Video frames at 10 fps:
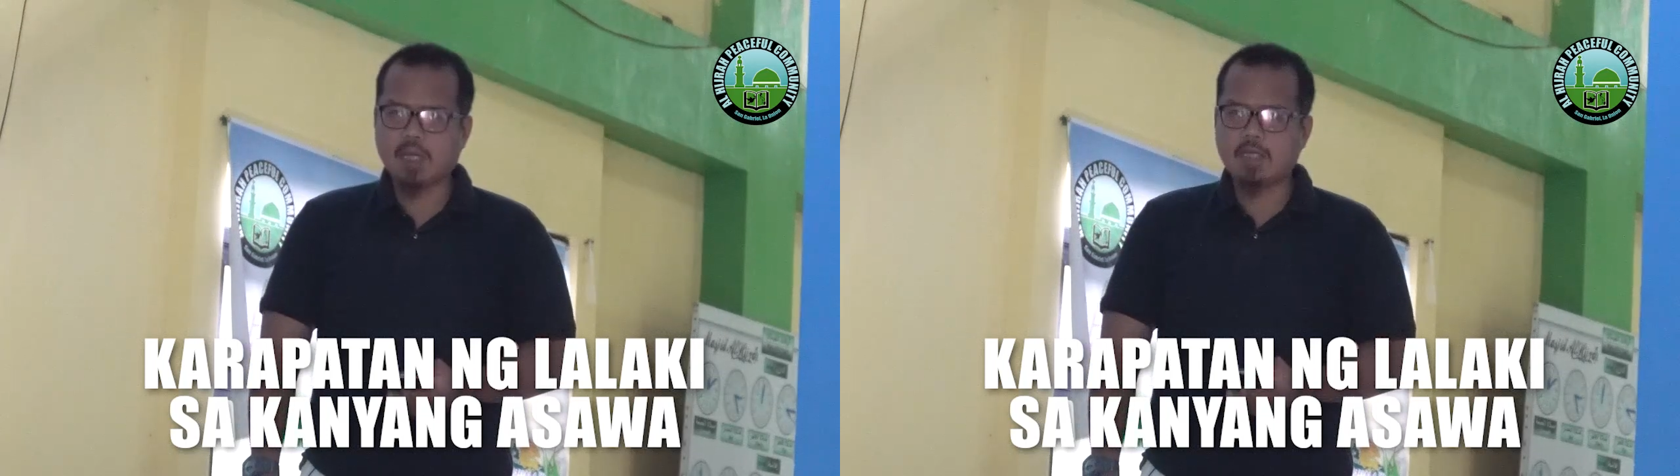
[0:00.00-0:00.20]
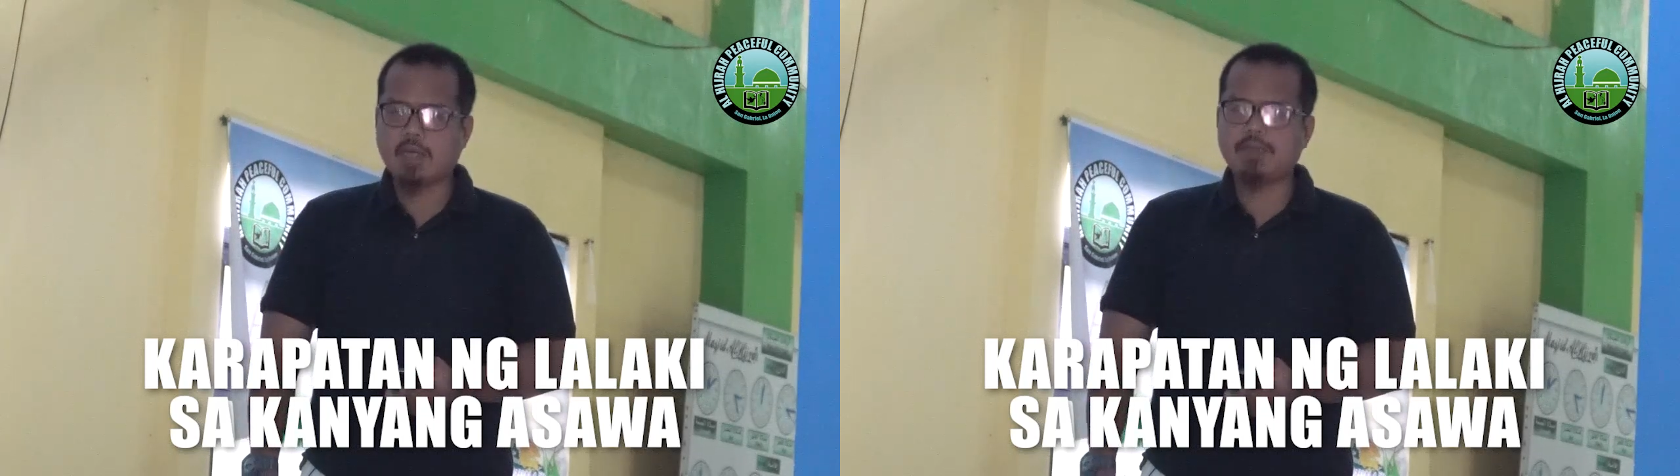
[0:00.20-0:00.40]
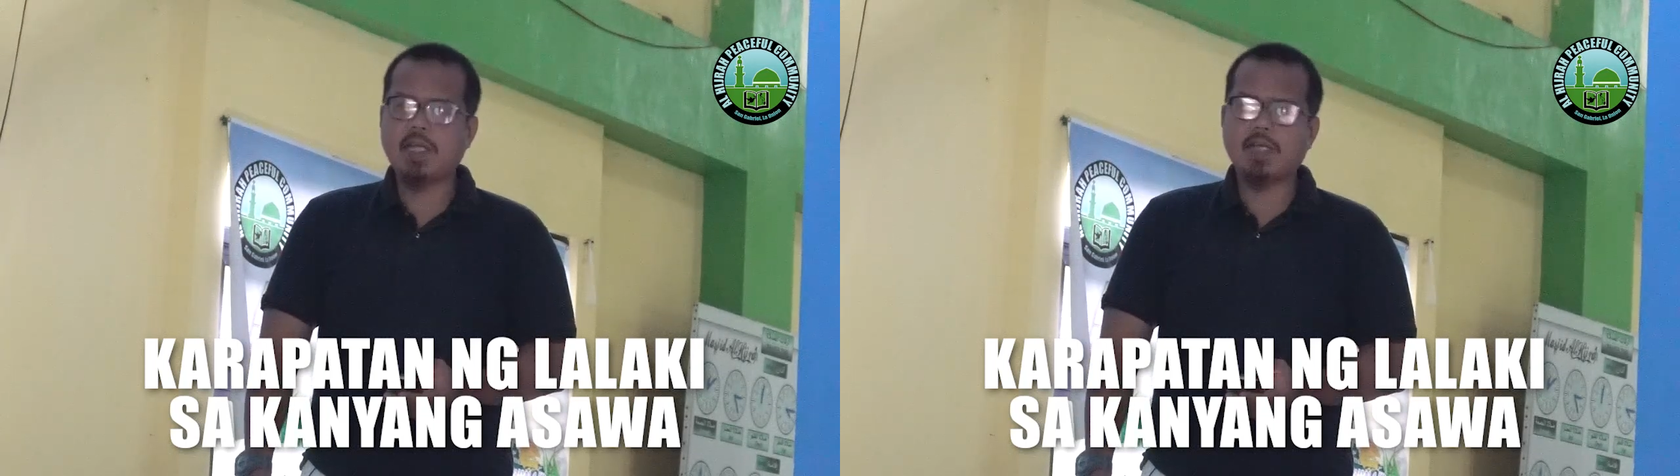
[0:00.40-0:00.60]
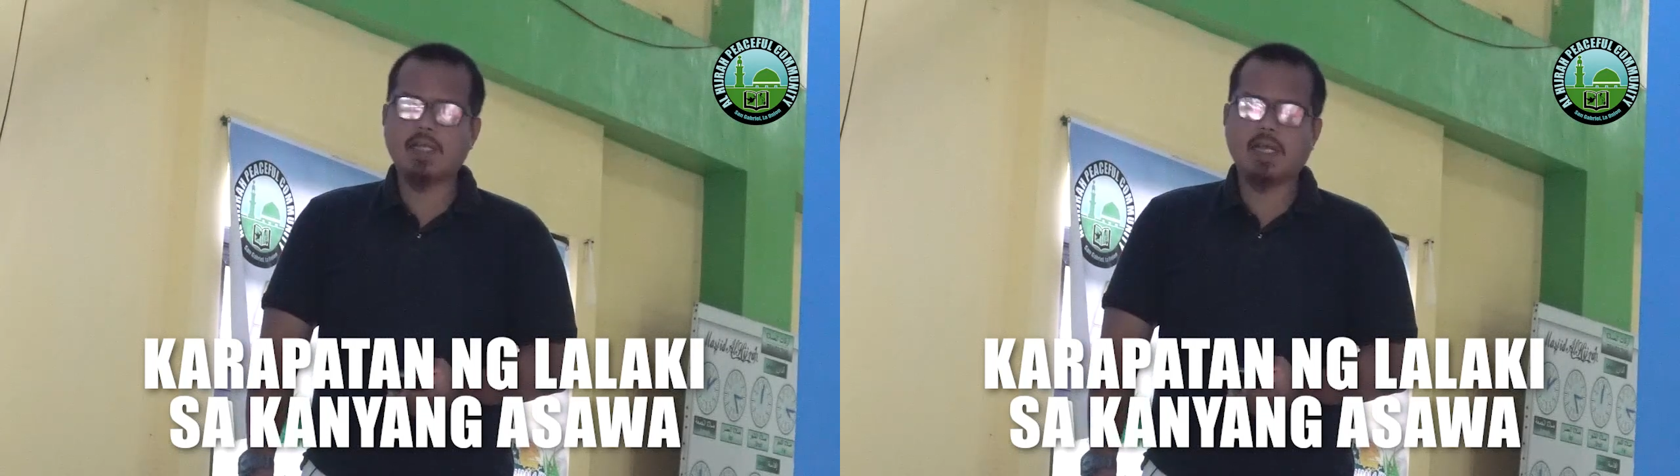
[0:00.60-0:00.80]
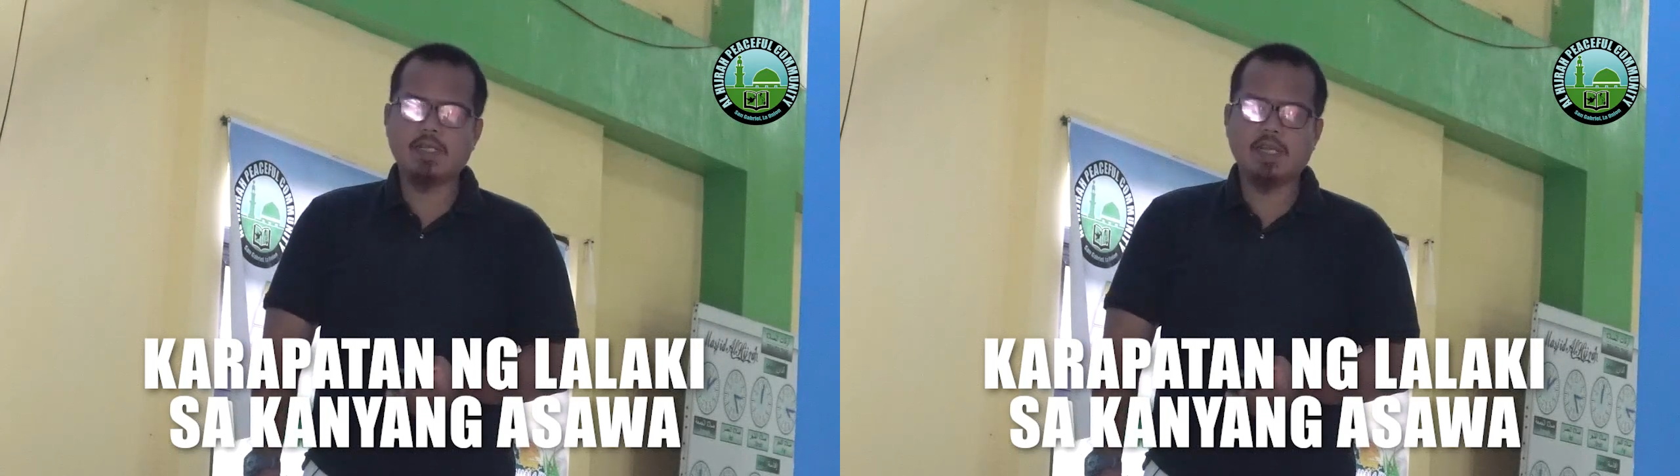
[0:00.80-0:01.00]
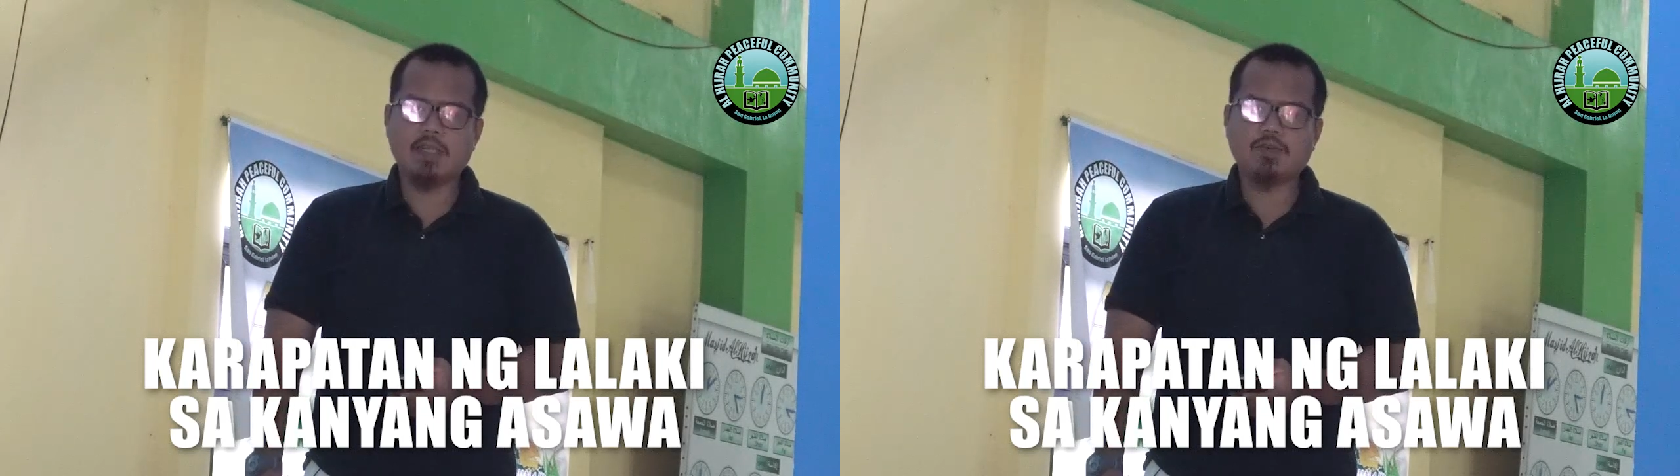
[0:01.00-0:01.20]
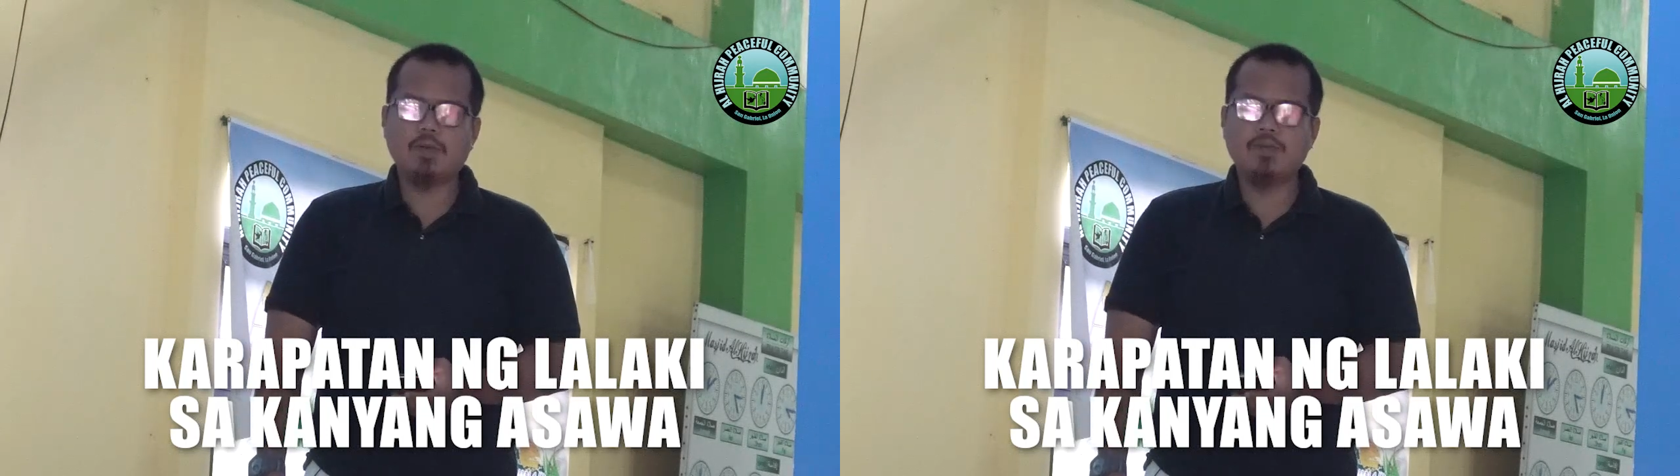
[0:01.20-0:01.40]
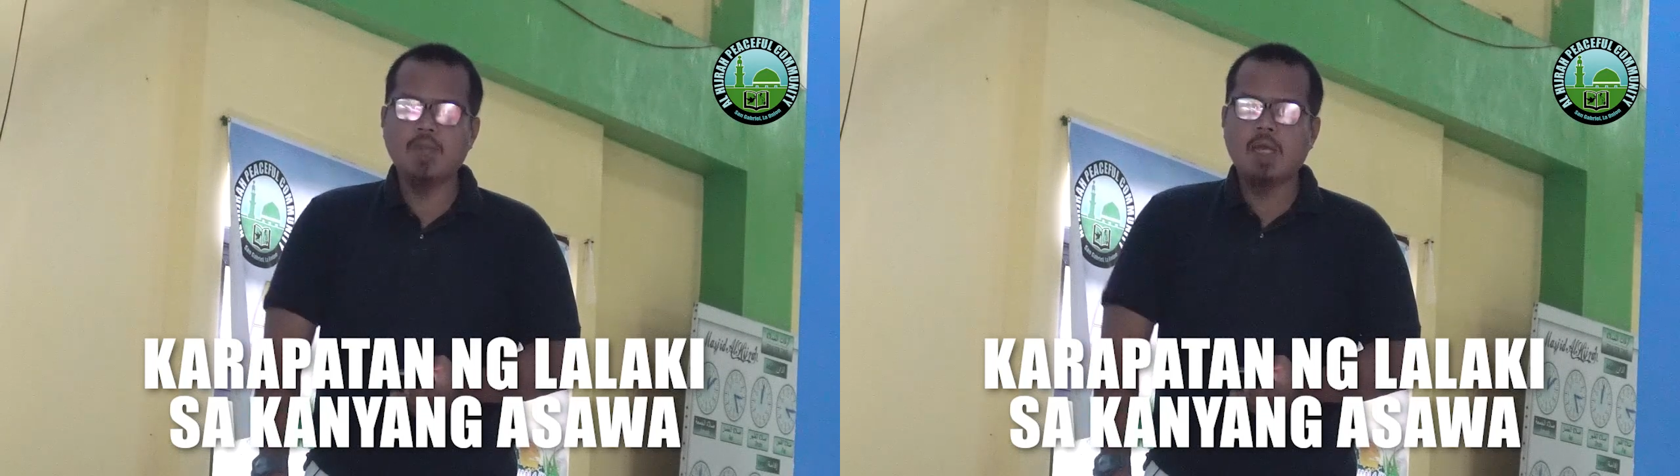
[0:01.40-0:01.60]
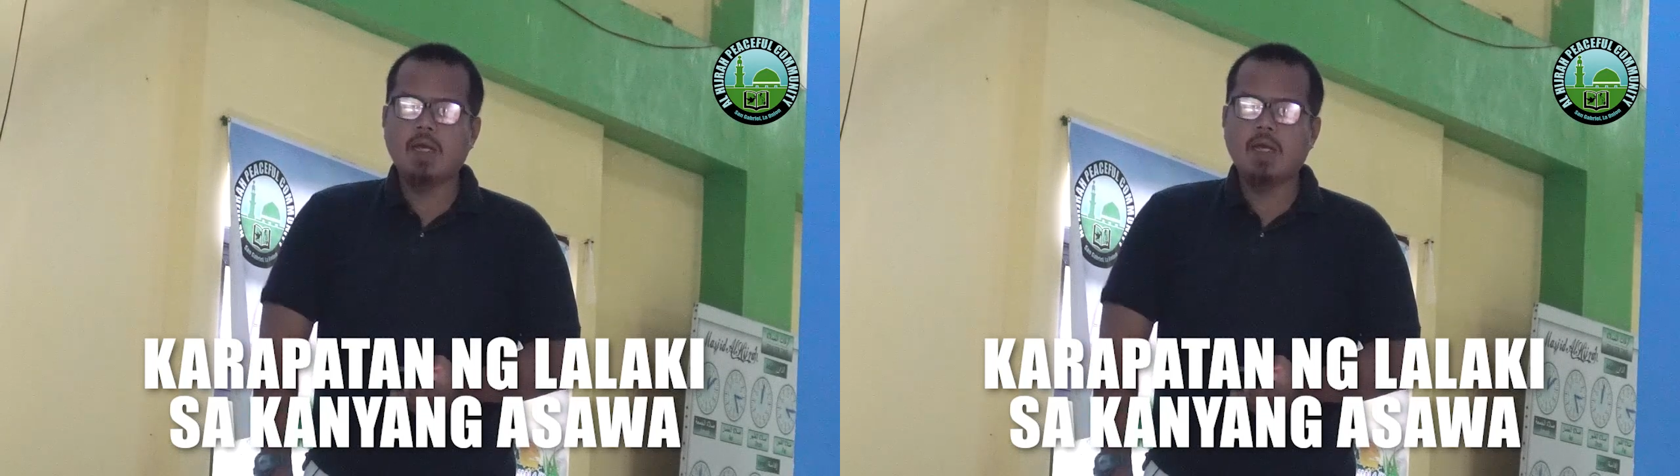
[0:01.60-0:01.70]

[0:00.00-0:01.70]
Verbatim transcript: At kabilang na rin dito